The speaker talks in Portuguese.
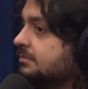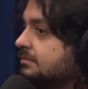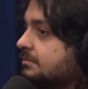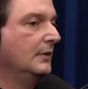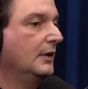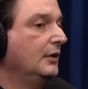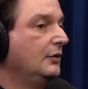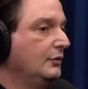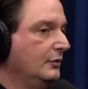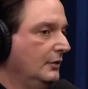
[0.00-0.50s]

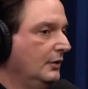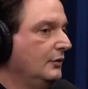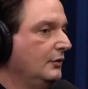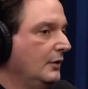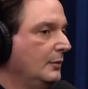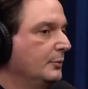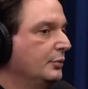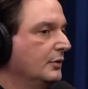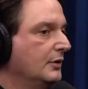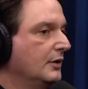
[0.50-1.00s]
Isso,
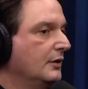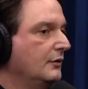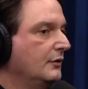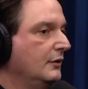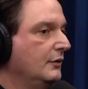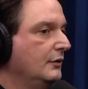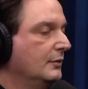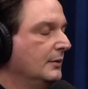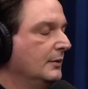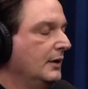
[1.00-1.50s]
isso é
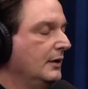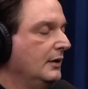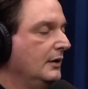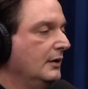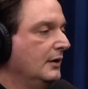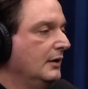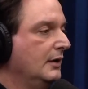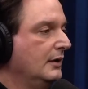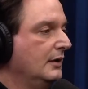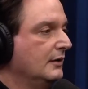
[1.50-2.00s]
importantíssimo, né? E
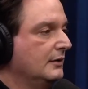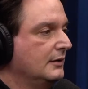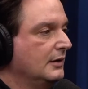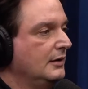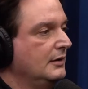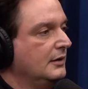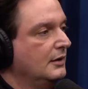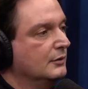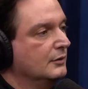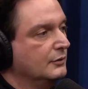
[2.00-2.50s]
acreditar
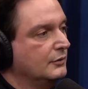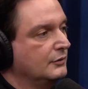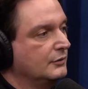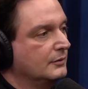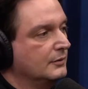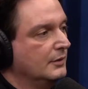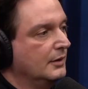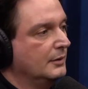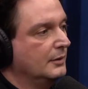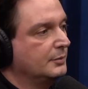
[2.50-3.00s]
em
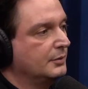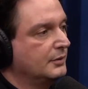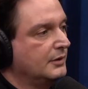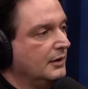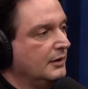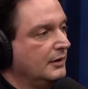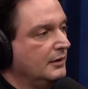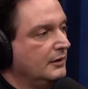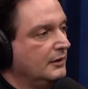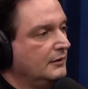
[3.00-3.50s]
Deus, né?
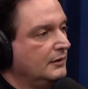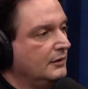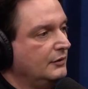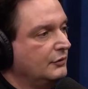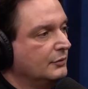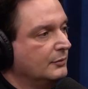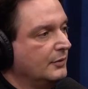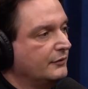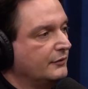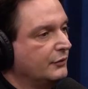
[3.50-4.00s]
Porque
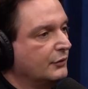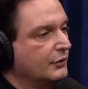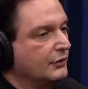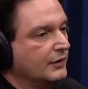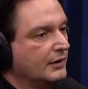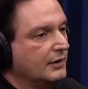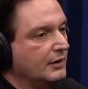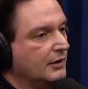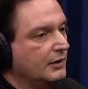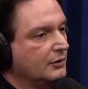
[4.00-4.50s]
existe uma
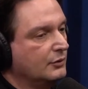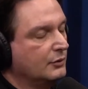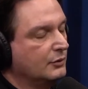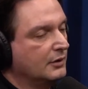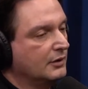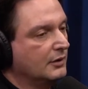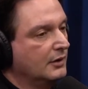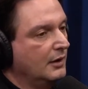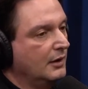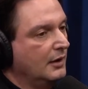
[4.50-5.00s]
força
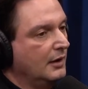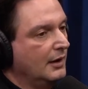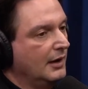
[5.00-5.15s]
criadora.